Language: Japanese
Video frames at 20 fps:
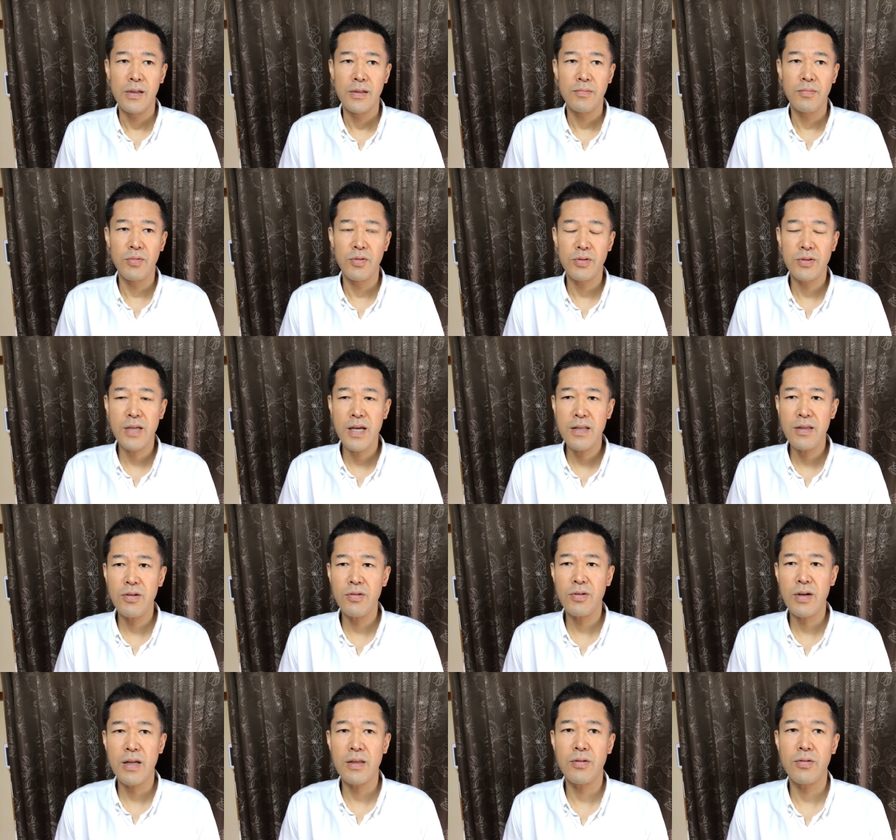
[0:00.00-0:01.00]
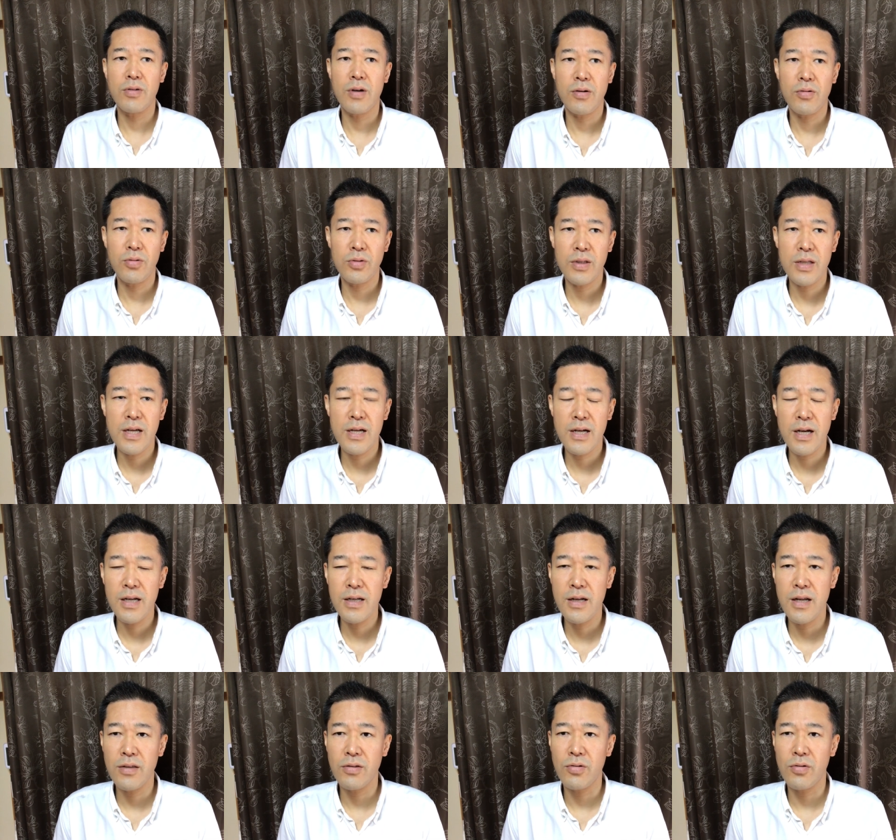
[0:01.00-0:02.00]
うもう先入観というか固定
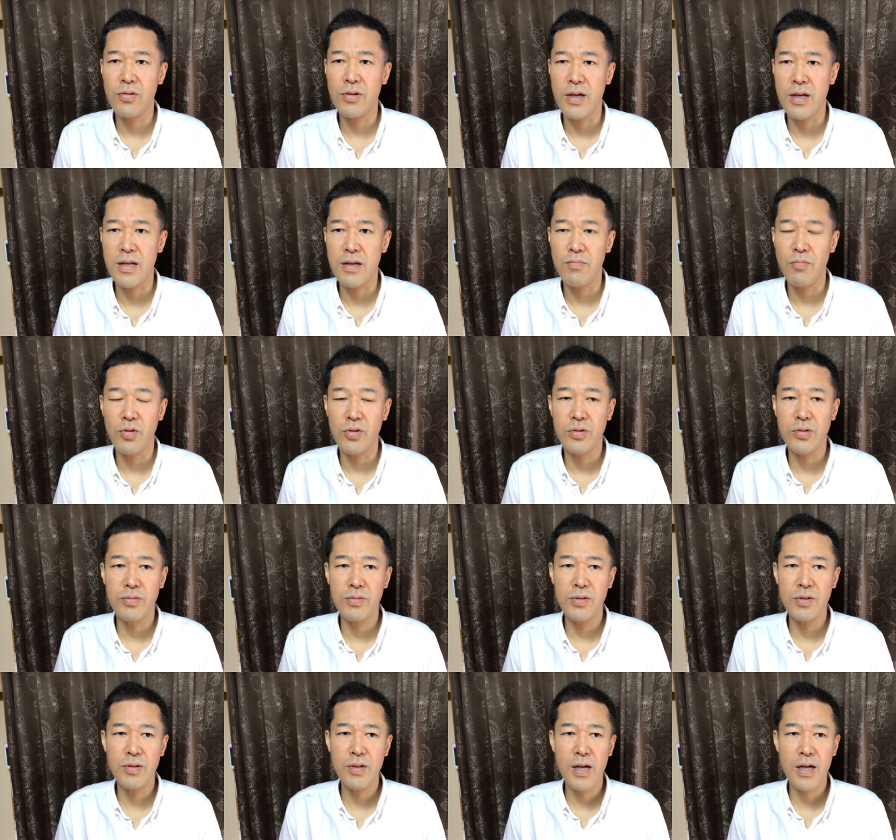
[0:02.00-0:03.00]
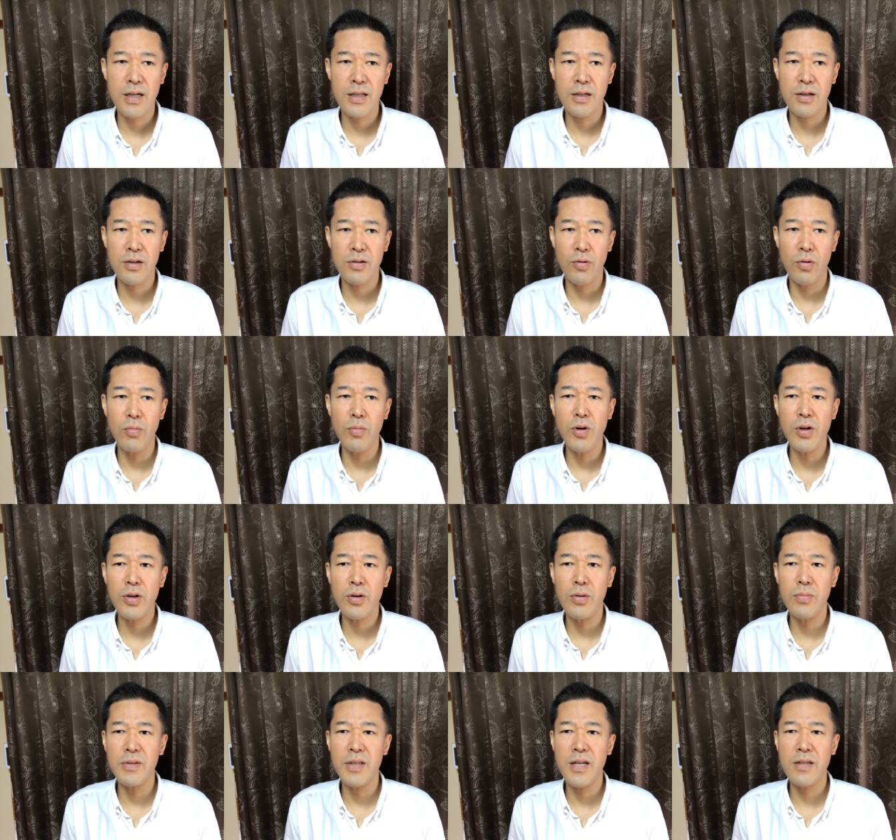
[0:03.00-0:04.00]
観念というかねもう自分の中で思い
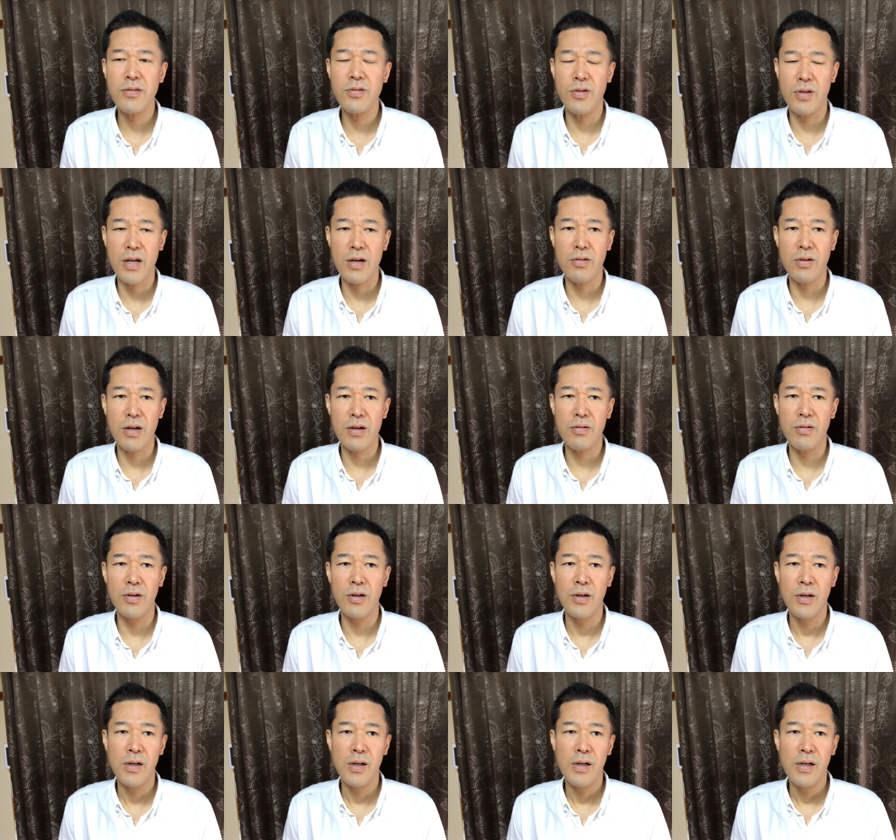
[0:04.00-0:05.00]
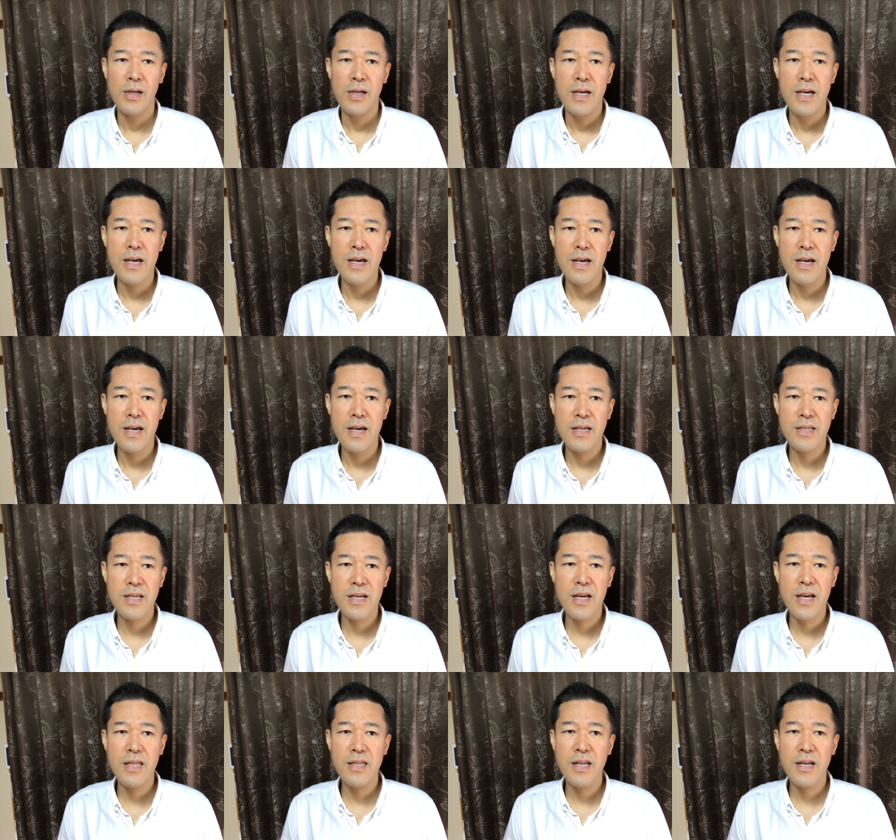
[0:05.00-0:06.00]
込みですよねこれこう、えー、
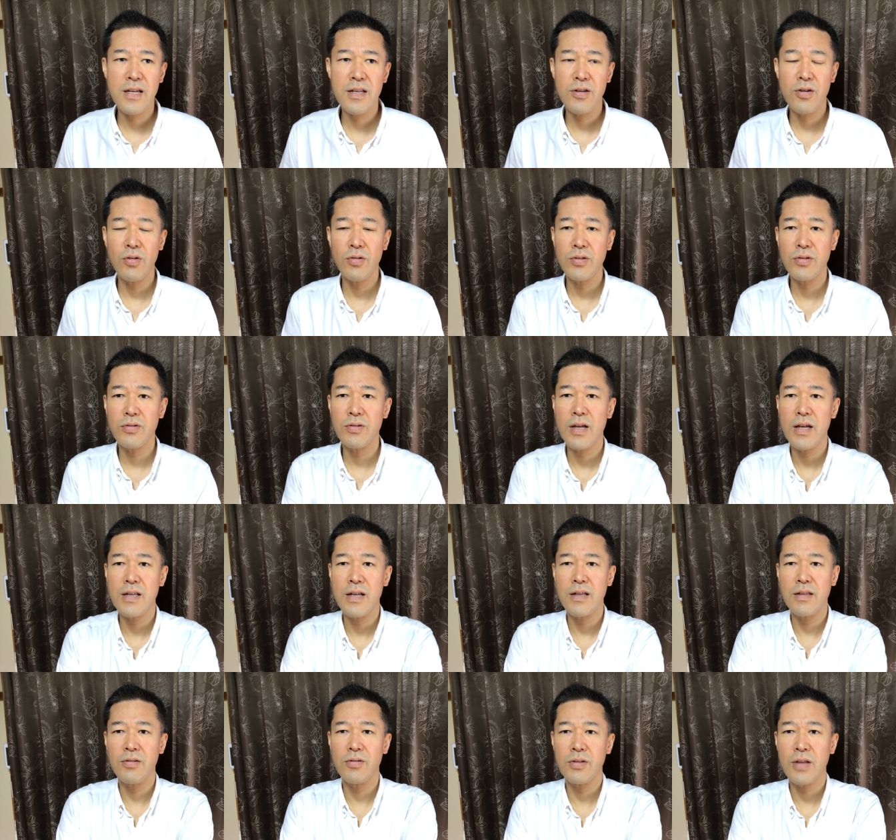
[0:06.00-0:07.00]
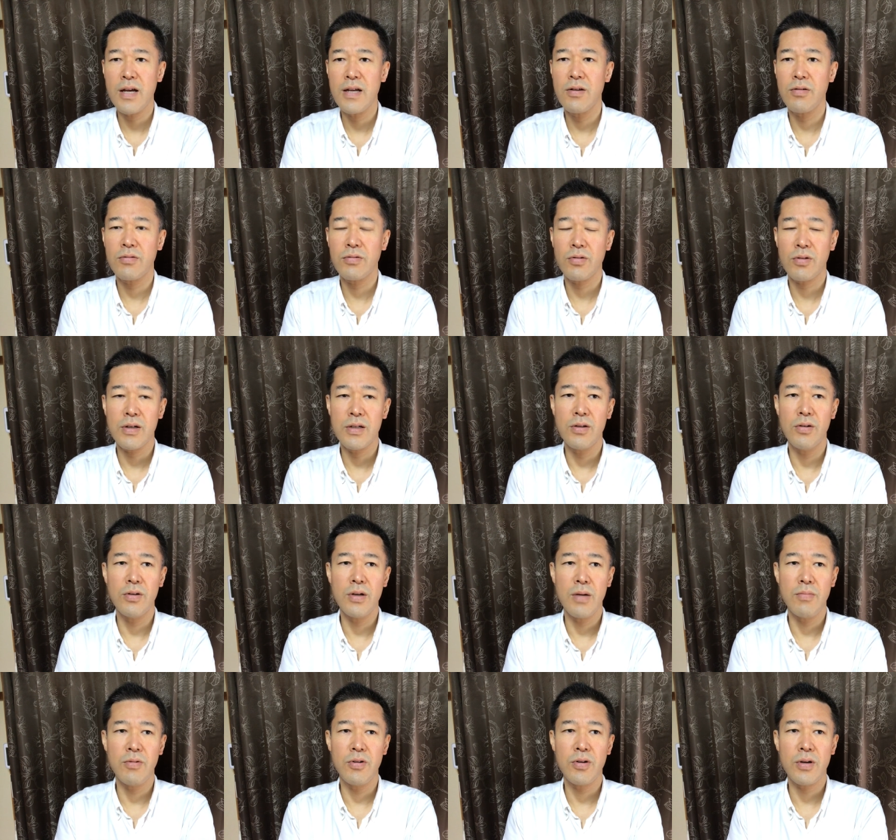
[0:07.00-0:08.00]
世間的に40代になると体力とかいろん
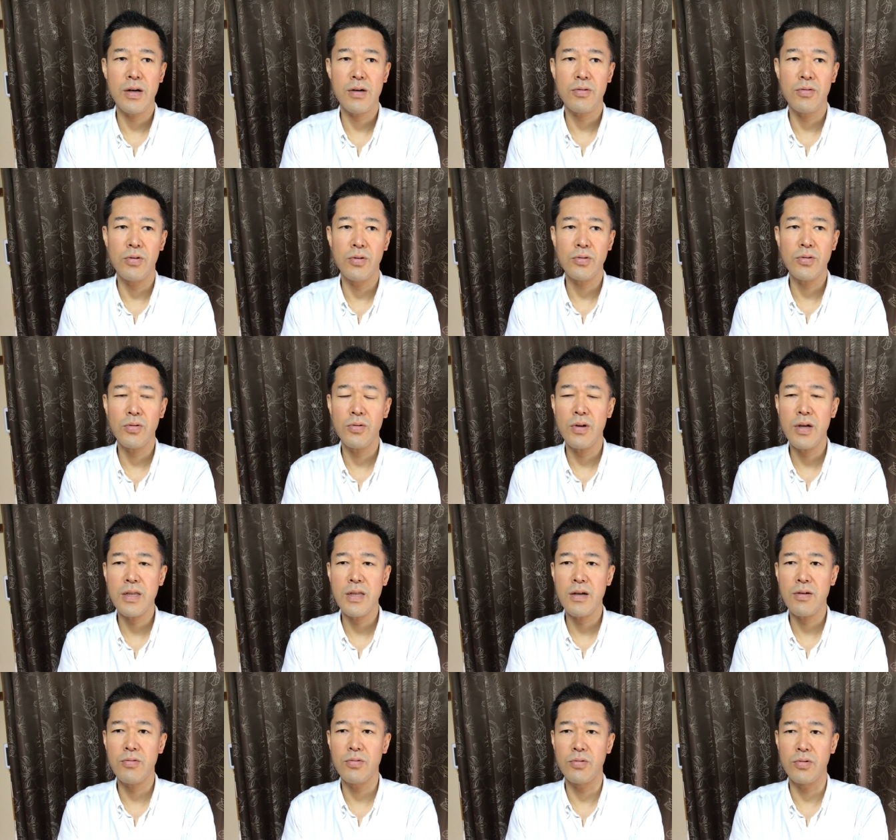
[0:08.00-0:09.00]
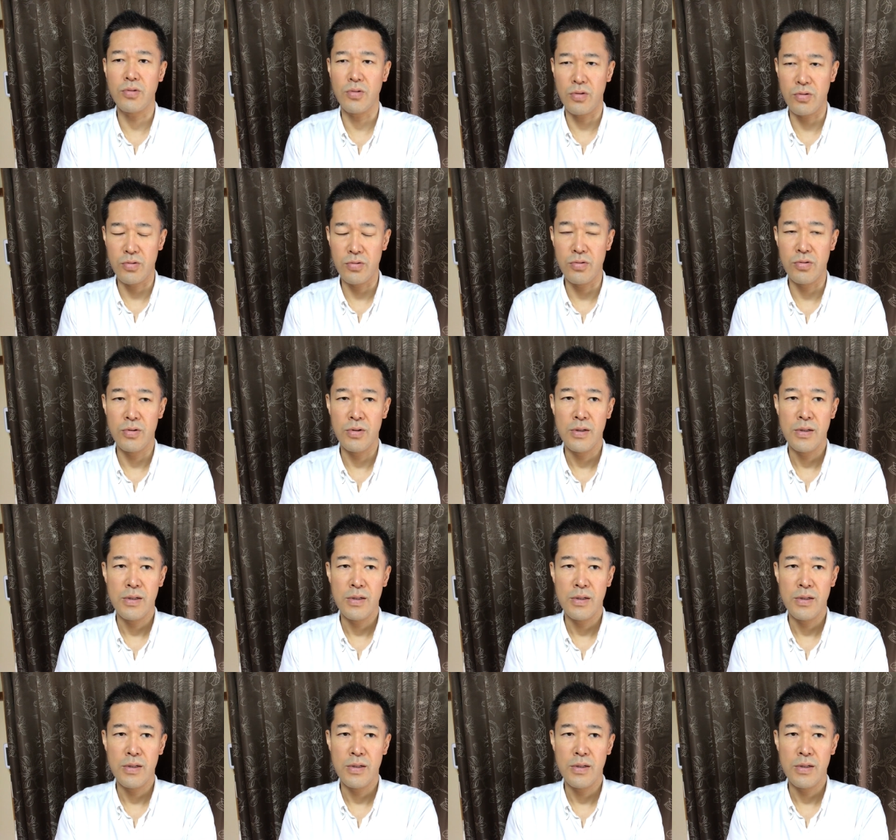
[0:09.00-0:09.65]
なものがこう衰えてくるという